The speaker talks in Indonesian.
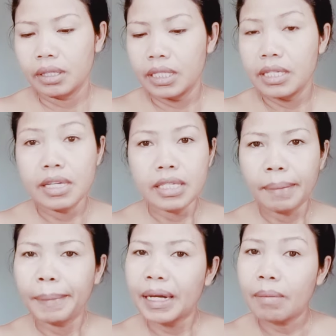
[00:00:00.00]
3
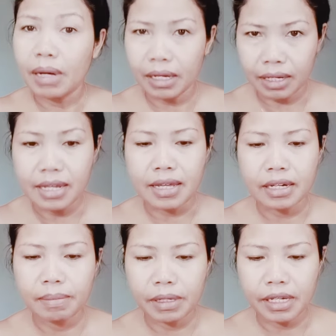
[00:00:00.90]
sampai 6 hari ya
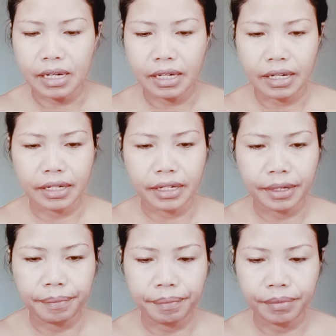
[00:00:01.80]
di perjalanan
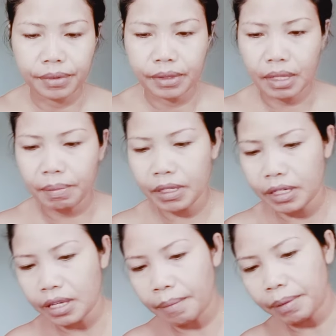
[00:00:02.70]
tapi
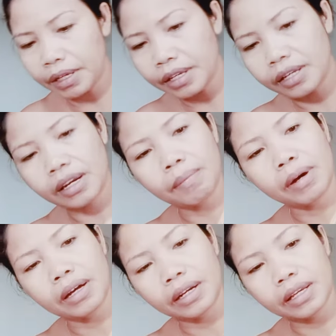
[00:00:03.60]
ini nyampainya 6
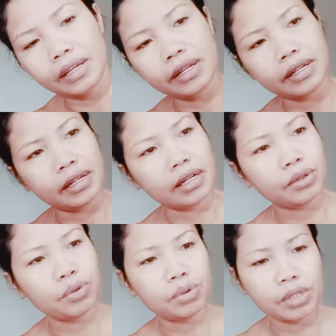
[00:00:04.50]
hari
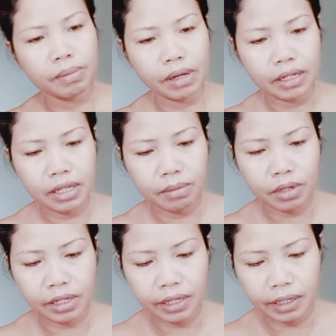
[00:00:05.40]
aduh gimana cara
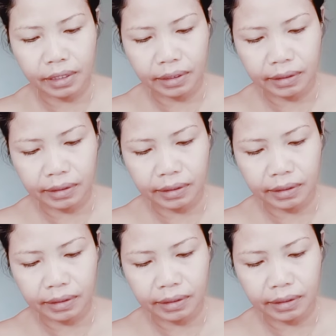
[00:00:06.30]
bukanya ya